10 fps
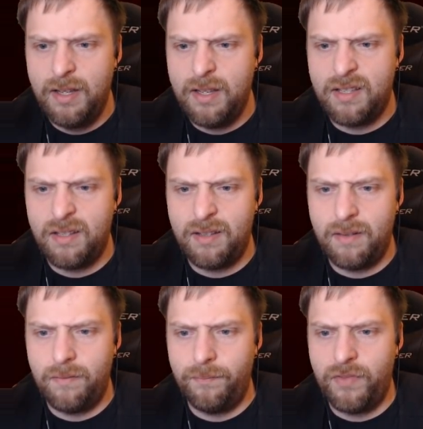Das ist,
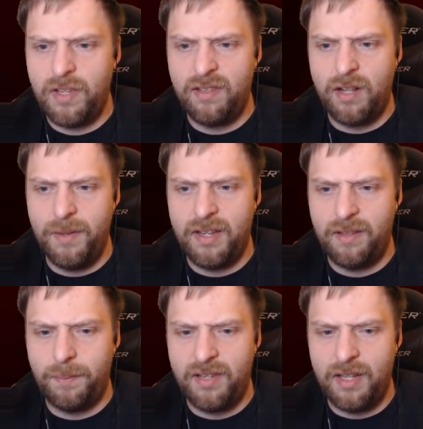das ist glaube ich,
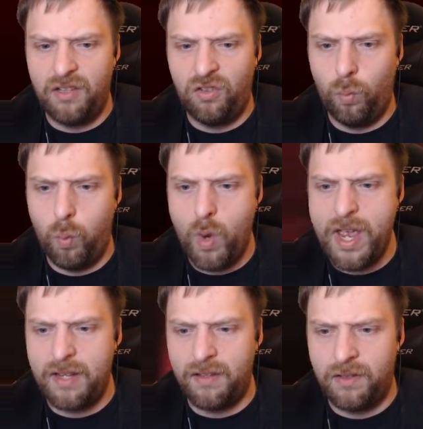jetzt bisher das
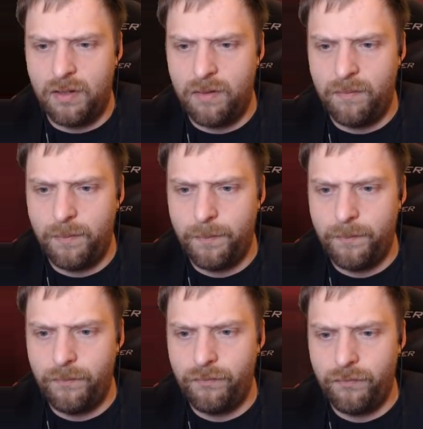weirdeste
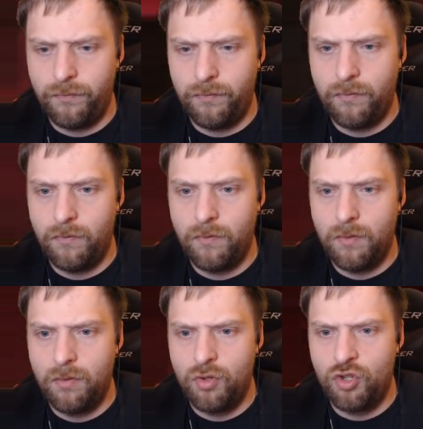
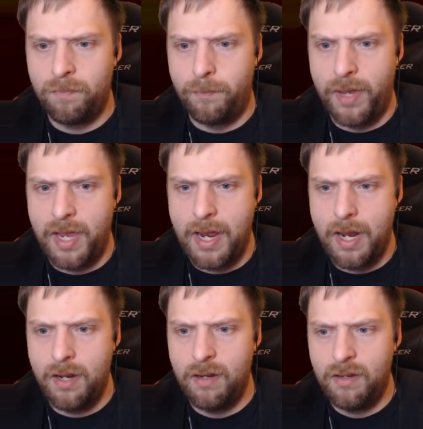
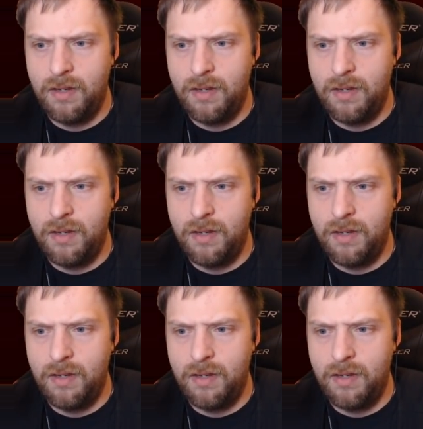Spiel.